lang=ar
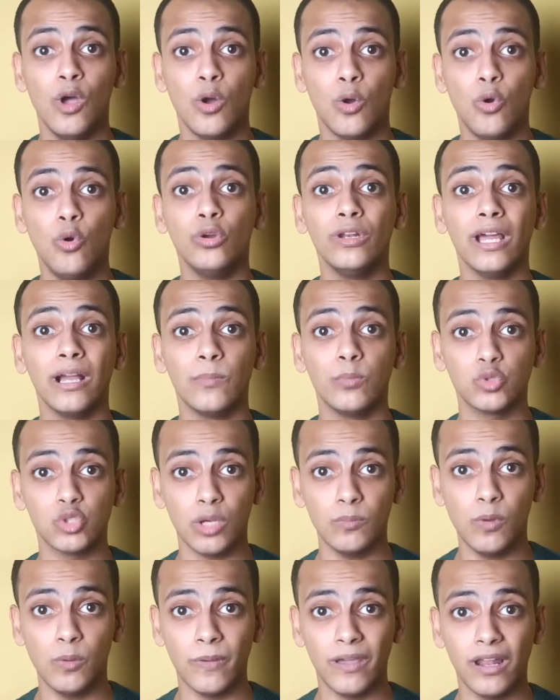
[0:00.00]
كونك
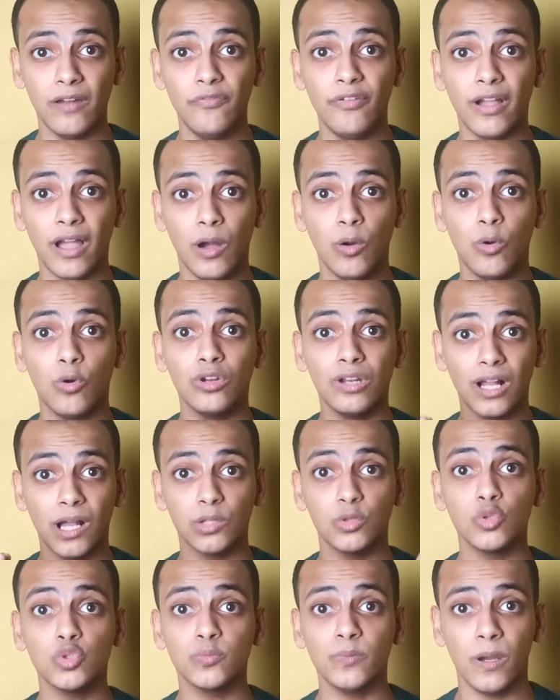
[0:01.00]
مصمم جرافيك او كونك
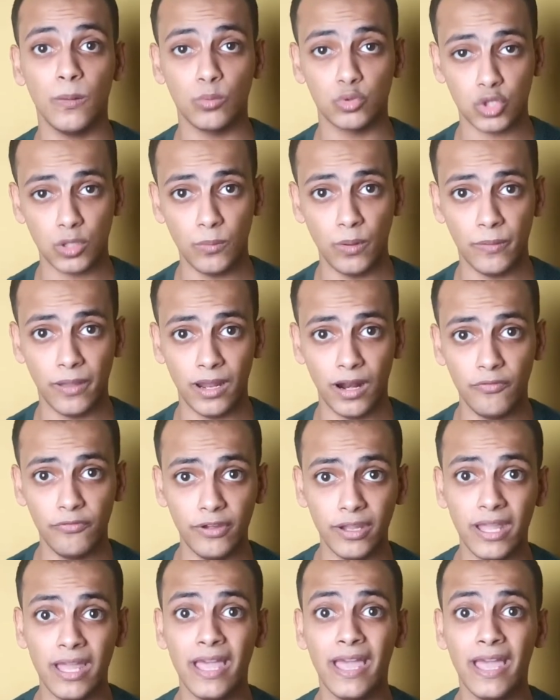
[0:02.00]
هتصبح مصمم جرافيك